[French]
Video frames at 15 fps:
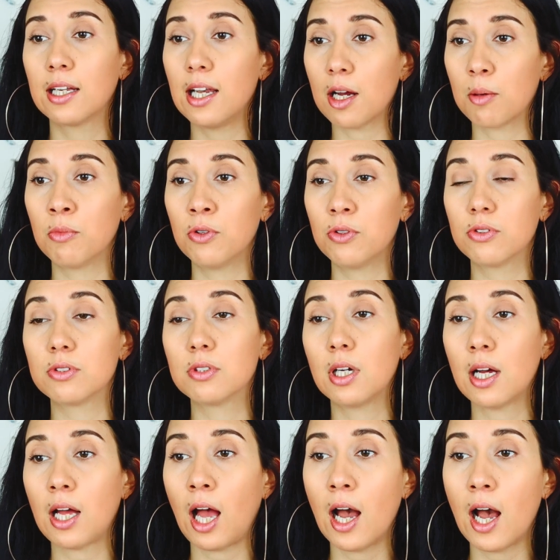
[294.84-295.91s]
et clairement,
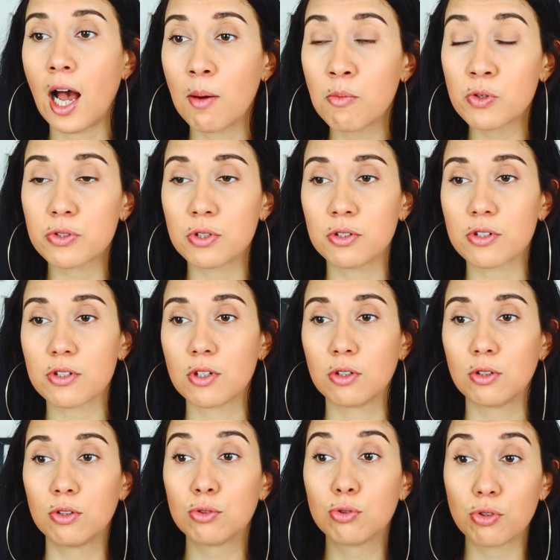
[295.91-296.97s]
à mon sens,
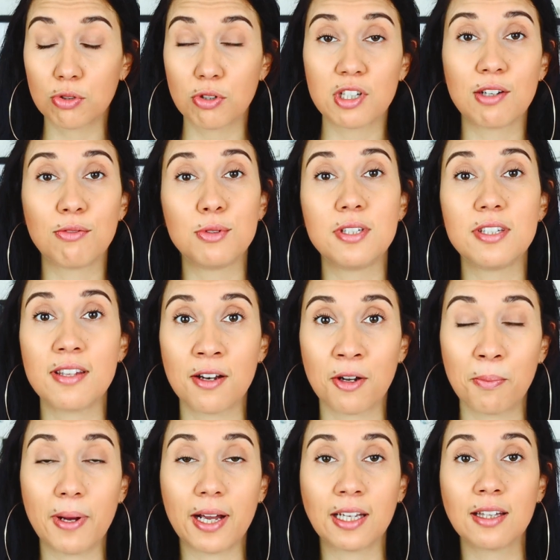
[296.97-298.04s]
de ce que j'ai vu,
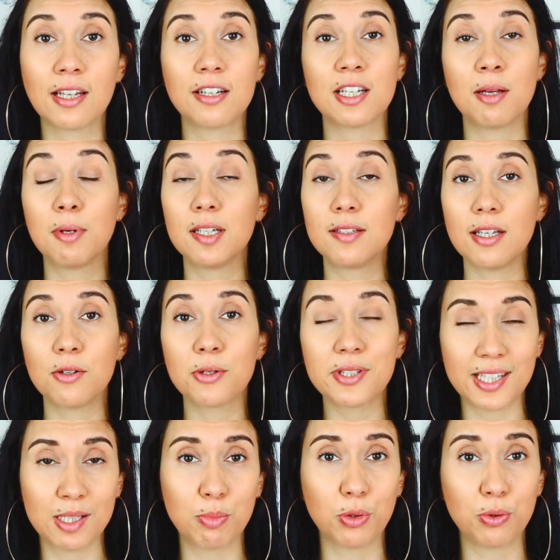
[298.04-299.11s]
Disneyland Paris n'a jamais été
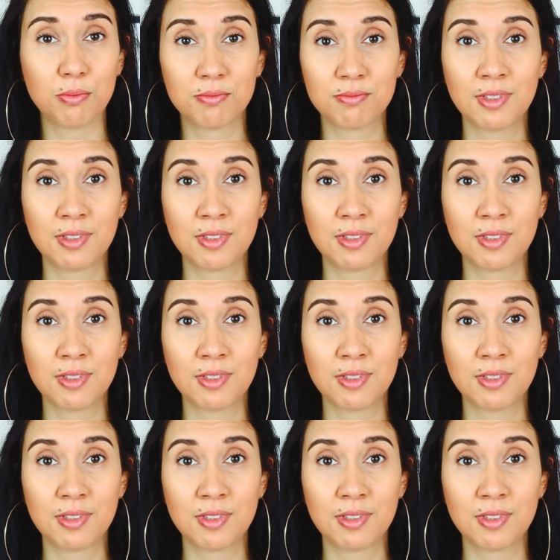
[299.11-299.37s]
aussi beau.